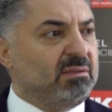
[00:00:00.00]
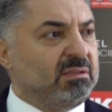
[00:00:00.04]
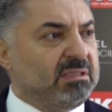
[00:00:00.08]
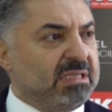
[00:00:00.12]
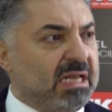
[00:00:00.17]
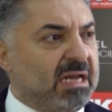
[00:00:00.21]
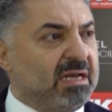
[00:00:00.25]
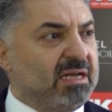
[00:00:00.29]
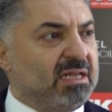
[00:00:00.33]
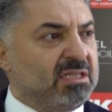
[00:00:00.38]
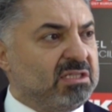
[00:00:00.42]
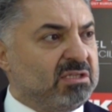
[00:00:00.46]

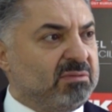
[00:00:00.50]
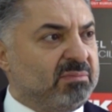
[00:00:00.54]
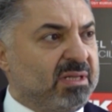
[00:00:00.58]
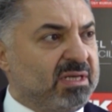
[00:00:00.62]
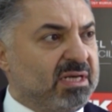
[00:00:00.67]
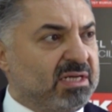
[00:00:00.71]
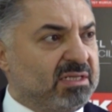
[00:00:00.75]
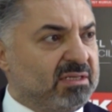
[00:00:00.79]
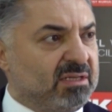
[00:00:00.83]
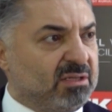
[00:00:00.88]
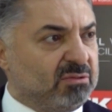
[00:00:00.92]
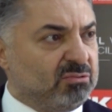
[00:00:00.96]

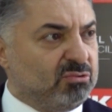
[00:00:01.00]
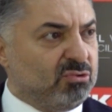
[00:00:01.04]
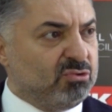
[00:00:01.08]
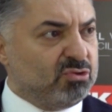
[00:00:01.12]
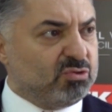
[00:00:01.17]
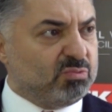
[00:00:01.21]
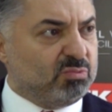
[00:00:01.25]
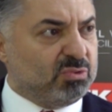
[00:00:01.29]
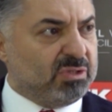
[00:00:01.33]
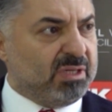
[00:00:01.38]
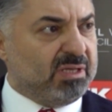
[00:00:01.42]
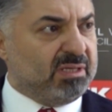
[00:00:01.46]
değerlendirmelerini
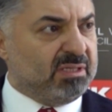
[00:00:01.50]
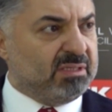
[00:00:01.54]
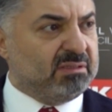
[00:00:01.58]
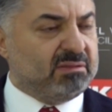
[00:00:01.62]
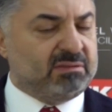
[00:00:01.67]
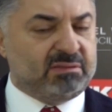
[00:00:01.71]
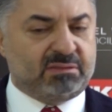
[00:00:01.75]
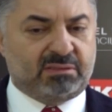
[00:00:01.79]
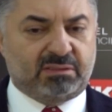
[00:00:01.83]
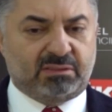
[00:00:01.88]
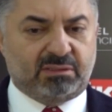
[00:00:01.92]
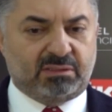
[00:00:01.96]
alıyoruz. Bu da
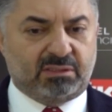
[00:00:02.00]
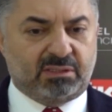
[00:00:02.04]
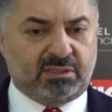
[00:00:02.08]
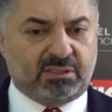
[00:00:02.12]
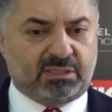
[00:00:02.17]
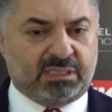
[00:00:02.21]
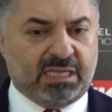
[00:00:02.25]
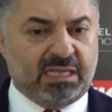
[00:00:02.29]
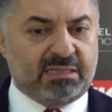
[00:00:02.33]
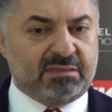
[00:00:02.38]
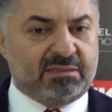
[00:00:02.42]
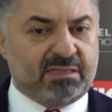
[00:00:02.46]

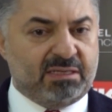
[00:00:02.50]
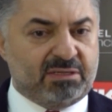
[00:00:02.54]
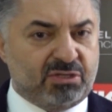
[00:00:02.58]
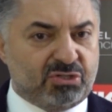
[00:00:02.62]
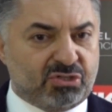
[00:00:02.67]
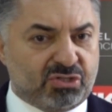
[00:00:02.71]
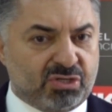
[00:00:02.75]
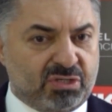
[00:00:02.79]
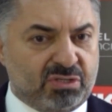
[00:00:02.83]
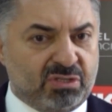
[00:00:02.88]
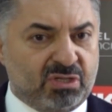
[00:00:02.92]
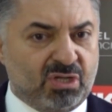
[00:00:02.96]
kendileri
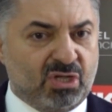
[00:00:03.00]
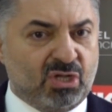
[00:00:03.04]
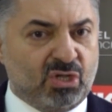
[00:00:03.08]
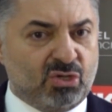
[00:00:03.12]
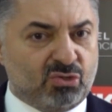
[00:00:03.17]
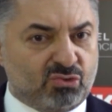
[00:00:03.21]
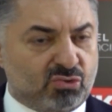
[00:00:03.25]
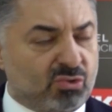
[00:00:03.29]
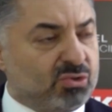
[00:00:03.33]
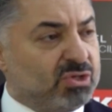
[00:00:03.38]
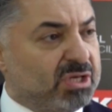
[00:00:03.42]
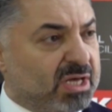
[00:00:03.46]
için
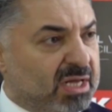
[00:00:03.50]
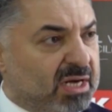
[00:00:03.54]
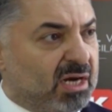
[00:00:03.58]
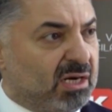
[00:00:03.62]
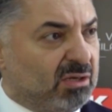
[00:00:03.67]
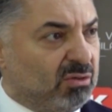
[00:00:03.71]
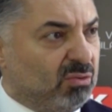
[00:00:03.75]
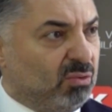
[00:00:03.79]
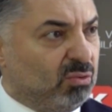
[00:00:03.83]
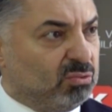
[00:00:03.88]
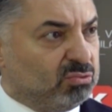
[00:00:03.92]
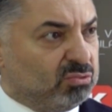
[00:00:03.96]
çok
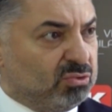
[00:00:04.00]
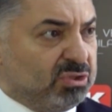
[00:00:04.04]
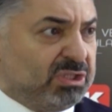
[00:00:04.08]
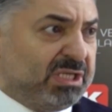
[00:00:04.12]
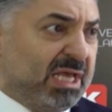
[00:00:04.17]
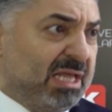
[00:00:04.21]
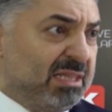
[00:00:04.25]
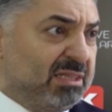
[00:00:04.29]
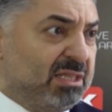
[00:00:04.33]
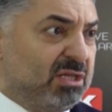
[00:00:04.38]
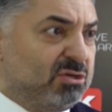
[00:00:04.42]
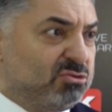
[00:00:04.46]
yararlı olduğunu
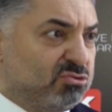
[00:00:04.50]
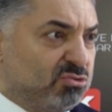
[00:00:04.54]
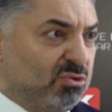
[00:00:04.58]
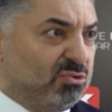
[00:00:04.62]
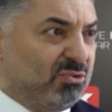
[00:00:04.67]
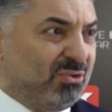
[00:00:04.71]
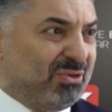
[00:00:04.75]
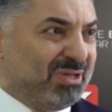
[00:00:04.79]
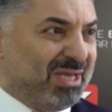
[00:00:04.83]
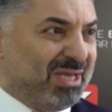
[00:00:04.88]
kendileri söylüyor